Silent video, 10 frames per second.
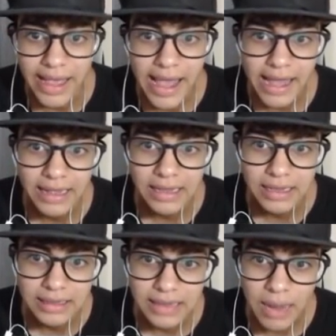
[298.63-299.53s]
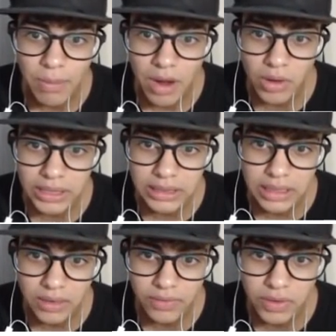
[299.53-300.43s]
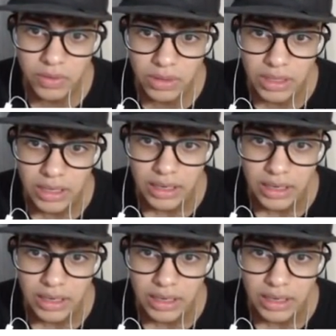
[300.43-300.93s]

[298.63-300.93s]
É, tá bom então, viu?